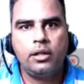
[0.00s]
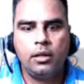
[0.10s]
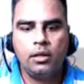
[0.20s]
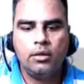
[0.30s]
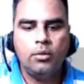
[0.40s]

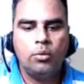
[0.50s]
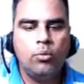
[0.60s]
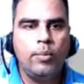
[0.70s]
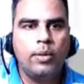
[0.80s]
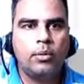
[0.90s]
का
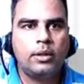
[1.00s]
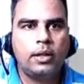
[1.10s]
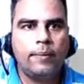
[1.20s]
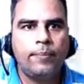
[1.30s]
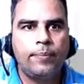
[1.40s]
मूवमेंट होता
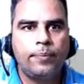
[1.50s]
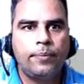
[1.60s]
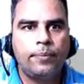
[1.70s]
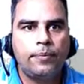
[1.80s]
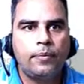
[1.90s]
है
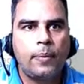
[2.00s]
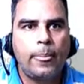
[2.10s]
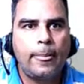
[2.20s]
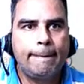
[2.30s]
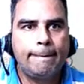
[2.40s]

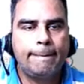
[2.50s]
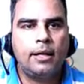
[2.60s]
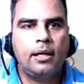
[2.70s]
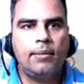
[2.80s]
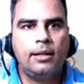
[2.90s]

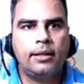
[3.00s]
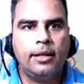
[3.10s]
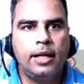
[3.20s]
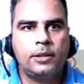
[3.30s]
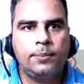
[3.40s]
अगर बात करें
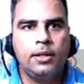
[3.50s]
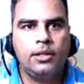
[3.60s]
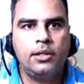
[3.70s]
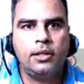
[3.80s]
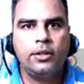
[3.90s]

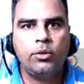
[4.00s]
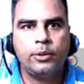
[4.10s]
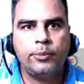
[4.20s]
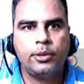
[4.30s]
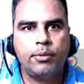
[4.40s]
एक्सप्रेशन की तो
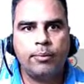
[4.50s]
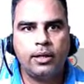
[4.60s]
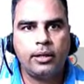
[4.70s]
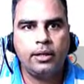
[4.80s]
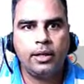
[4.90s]
एक्सप्रेशन हमने
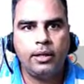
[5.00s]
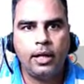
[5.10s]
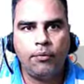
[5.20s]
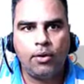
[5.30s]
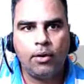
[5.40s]
कह लिया कि
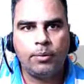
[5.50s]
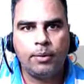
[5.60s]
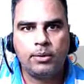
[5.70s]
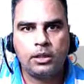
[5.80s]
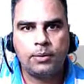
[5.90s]
डायफ्राम की
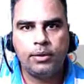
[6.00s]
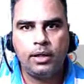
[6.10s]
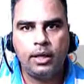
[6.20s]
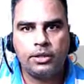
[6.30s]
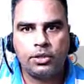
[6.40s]
मसल्स में
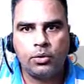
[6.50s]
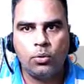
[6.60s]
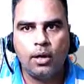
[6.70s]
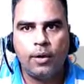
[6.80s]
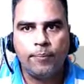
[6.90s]
रिलैक्सेशन
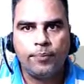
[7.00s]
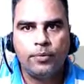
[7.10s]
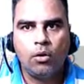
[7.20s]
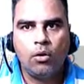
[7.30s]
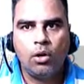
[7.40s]
होगा
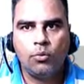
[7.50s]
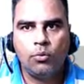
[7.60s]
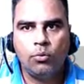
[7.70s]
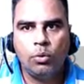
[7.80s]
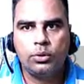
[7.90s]
और
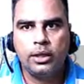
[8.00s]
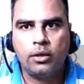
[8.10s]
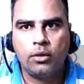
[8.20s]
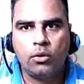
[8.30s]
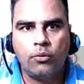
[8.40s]
वो हो
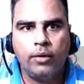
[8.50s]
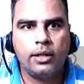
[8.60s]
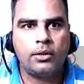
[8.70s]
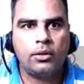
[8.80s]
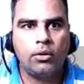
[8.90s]
जाएगा
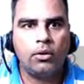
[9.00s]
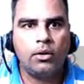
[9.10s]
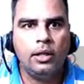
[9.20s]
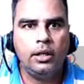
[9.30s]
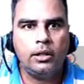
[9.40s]
कॉन्वेक्स
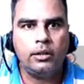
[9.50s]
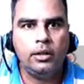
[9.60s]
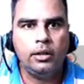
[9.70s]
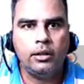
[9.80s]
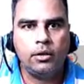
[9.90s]
और इंटरनल
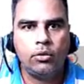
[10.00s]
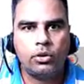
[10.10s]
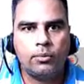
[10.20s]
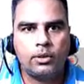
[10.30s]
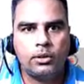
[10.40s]
इंटरकॉस्टल
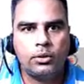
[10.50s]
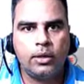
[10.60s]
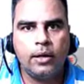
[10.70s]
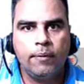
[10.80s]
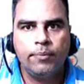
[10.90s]
मसल्स जो
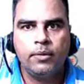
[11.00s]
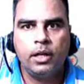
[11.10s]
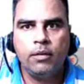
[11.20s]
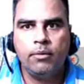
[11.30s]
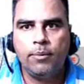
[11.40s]
है
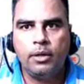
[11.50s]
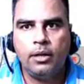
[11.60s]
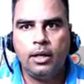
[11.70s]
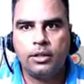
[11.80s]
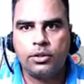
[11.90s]
इनमें भी
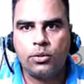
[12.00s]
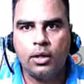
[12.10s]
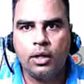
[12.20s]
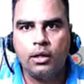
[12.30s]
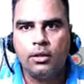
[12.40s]
रिलैक्सेशन
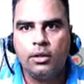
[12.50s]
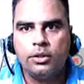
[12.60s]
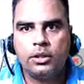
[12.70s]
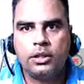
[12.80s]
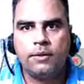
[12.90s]
होगा
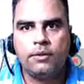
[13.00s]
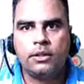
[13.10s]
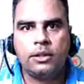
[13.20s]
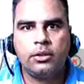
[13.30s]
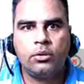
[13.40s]
जिसकी वजह से